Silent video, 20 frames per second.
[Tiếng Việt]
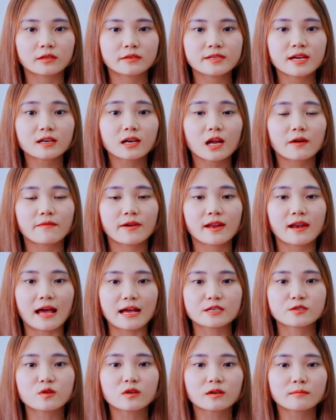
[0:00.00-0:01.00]
Thứ nhất là về
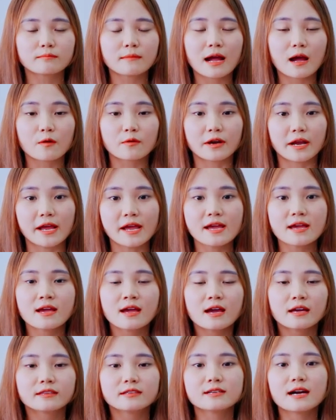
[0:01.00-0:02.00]
lãi suất bao rẻ,
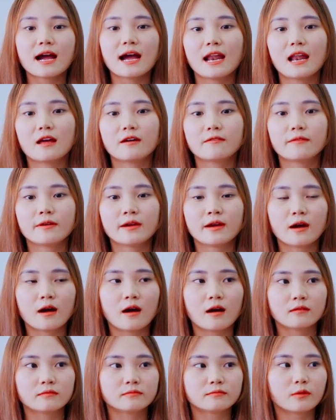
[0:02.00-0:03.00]
thứ hai là về
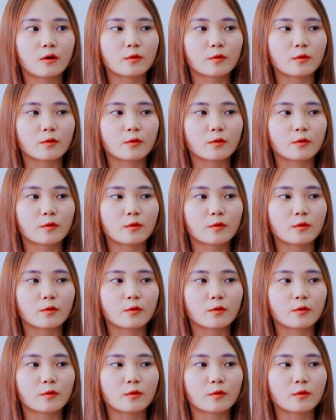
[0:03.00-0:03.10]
ờ,